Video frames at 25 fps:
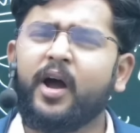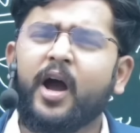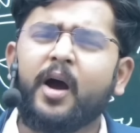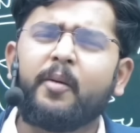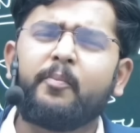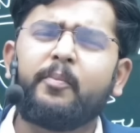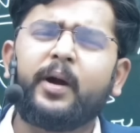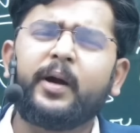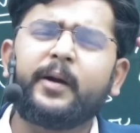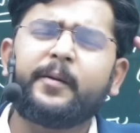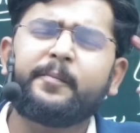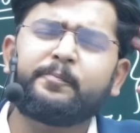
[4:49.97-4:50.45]

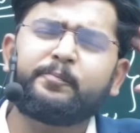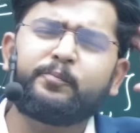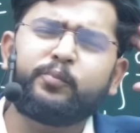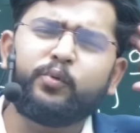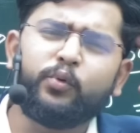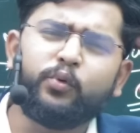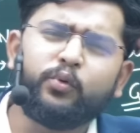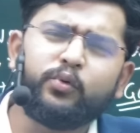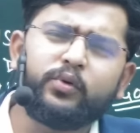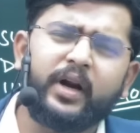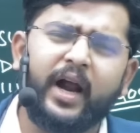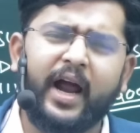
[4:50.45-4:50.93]
बट
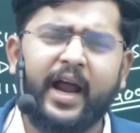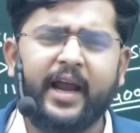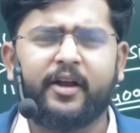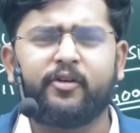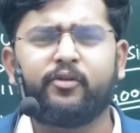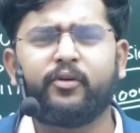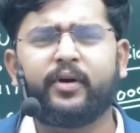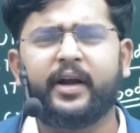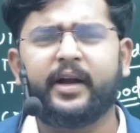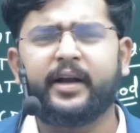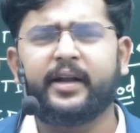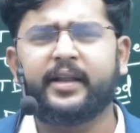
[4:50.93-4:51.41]
पूरा
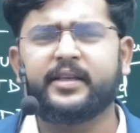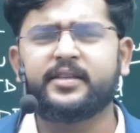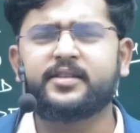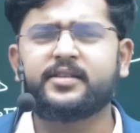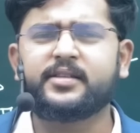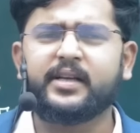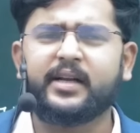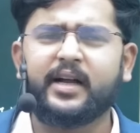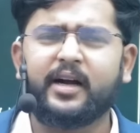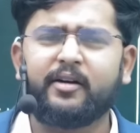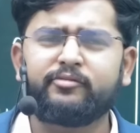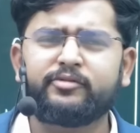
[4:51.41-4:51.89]
एक्यूरेट इस
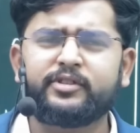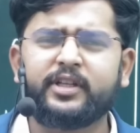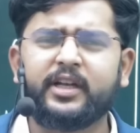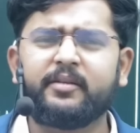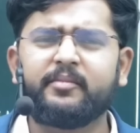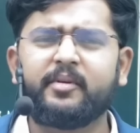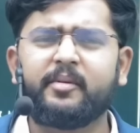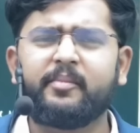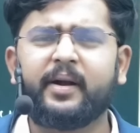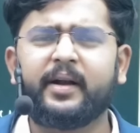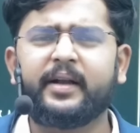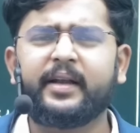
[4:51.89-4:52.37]
काउंसलिंग
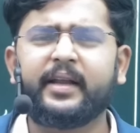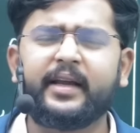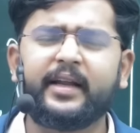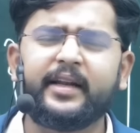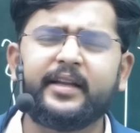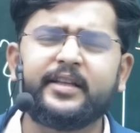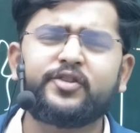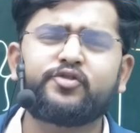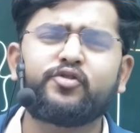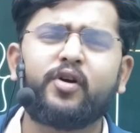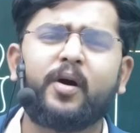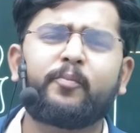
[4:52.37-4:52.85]
में बैठने के लिए
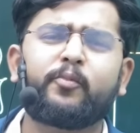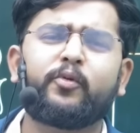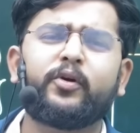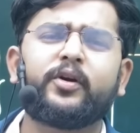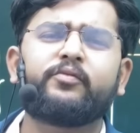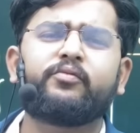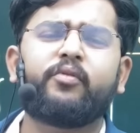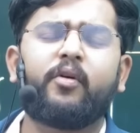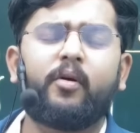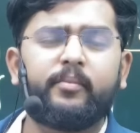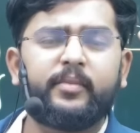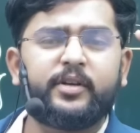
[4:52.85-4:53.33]
जो आपको
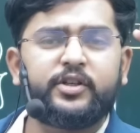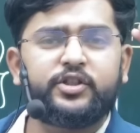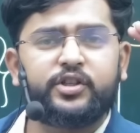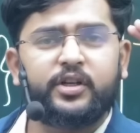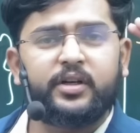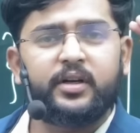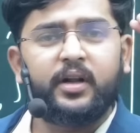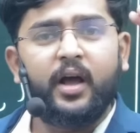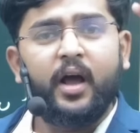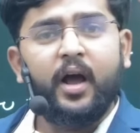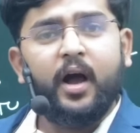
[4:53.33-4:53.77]
इन्फॉर्मेशन